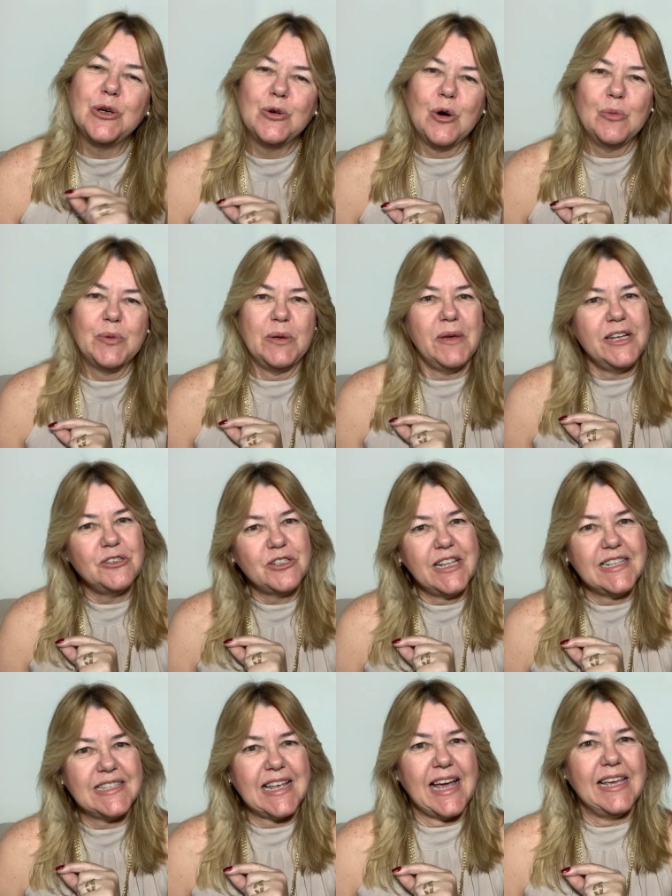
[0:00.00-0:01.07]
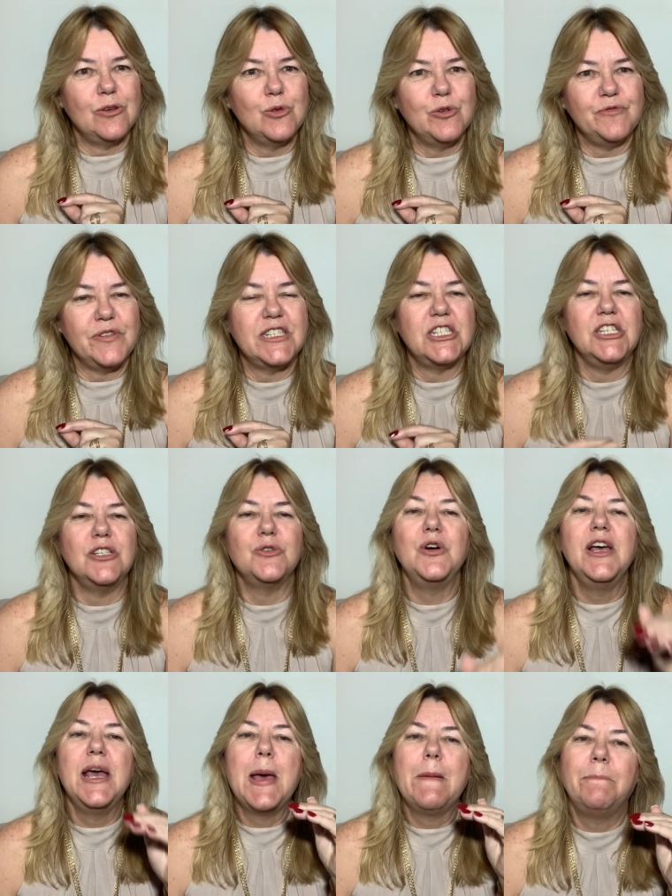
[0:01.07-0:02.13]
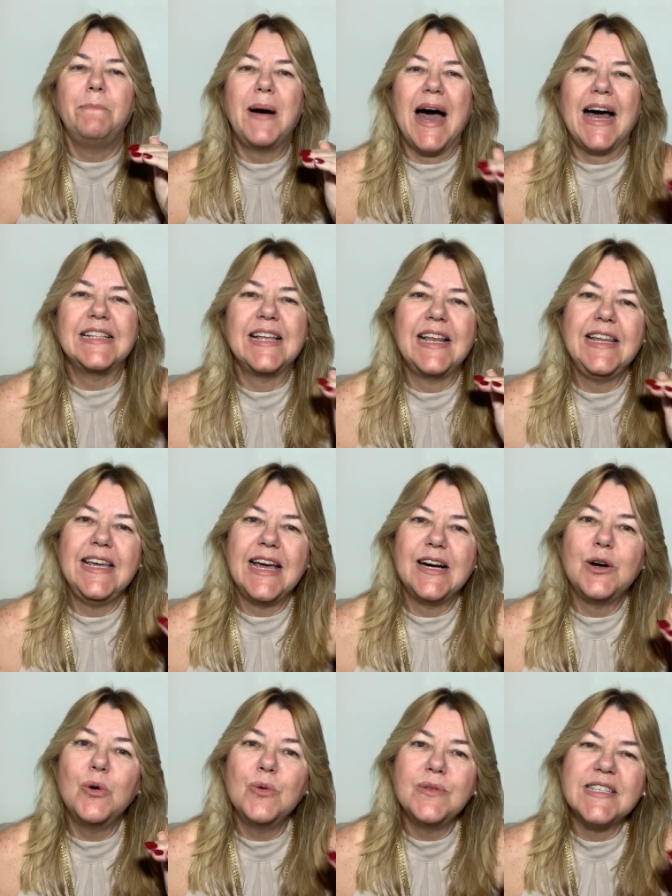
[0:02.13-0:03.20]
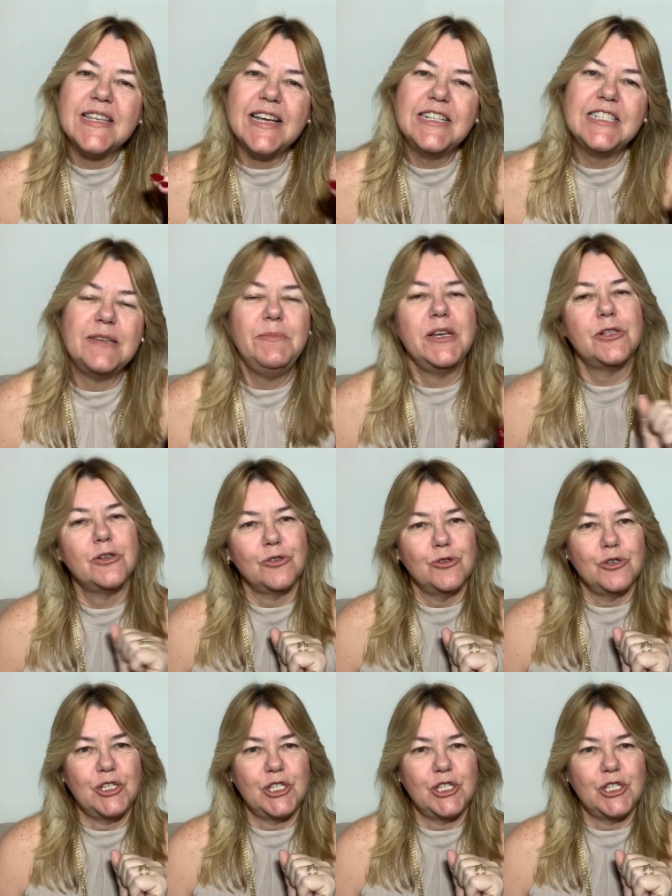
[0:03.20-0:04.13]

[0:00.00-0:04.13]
que o comprimento da saia ou do vestido bata ali um centímetro do